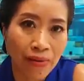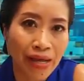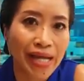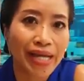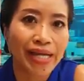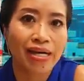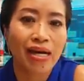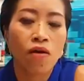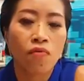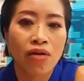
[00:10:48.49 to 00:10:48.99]

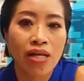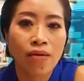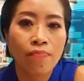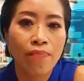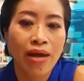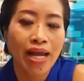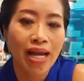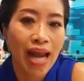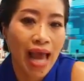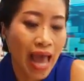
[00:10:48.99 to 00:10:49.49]
ผิดๆเหล่านี้
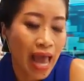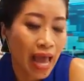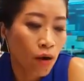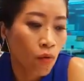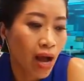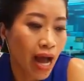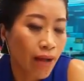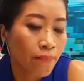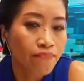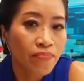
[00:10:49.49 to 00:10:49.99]
ไปแล้ว
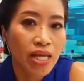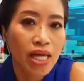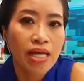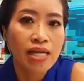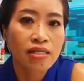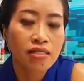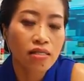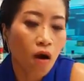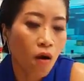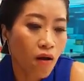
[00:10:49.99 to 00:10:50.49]
อ่ะ
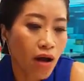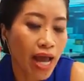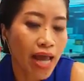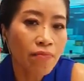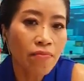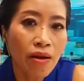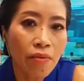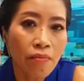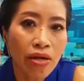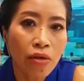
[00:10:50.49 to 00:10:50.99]
ต่อให้
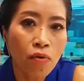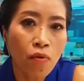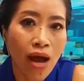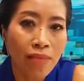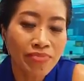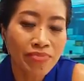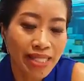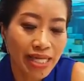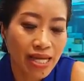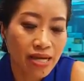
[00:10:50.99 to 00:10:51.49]
มันมีค
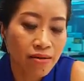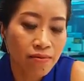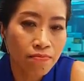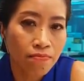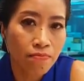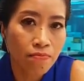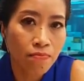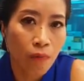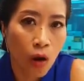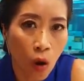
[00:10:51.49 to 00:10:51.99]
วามจริง
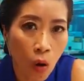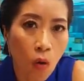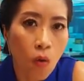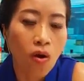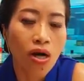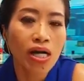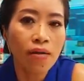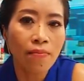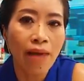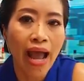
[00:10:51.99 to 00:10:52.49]
โผล่
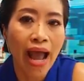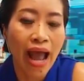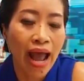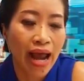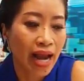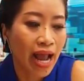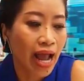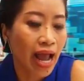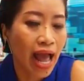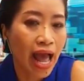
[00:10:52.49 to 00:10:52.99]
ขึ้นมา
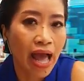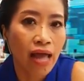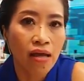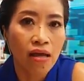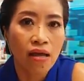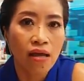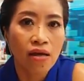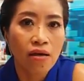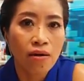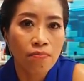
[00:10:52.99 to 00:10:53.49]
นะคะ
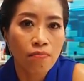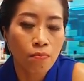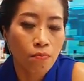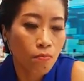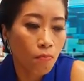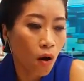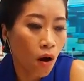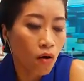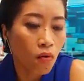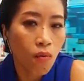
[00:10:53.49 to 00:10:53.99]

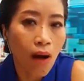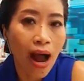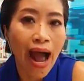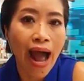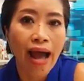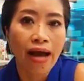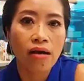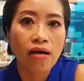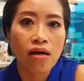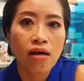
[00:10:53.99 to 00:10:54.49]
บอกว่า
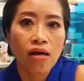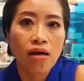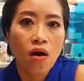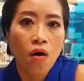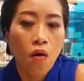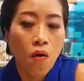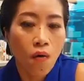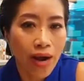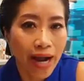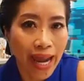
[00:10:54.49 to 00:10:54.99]

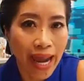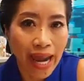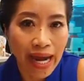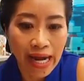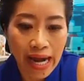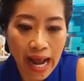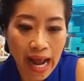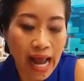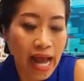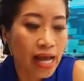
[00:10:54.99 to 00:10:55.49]
โอเค
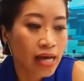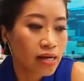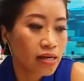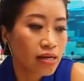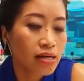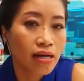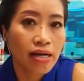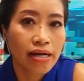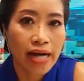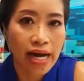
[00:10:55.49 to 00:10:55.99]
นะ
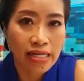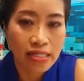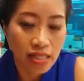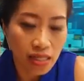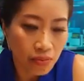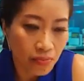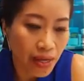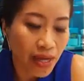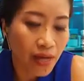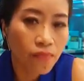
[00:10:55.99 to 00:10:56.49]
หนัง
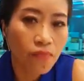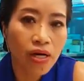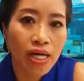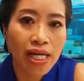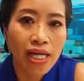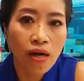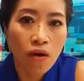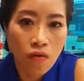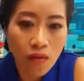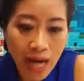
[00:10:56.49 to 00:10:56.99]
สือพิมพ์วัน
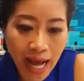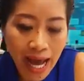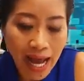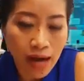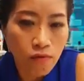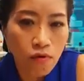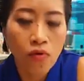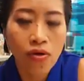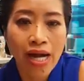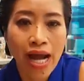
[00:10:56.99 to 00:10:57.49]
นี้ลง
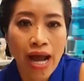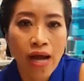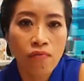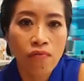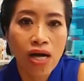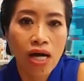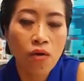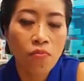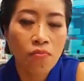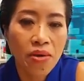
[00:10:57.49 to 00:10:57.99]
ข่าวแล้วนะ
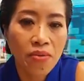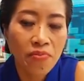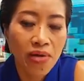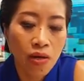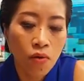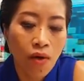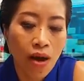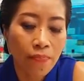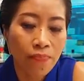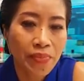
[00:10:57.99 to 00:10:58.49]
ว่าเขาไม่
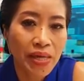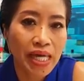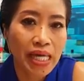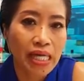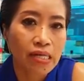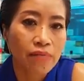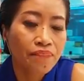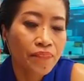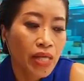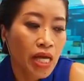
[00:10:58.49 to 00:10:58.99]
มีความผิ
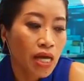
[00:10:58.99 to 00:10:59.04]
ด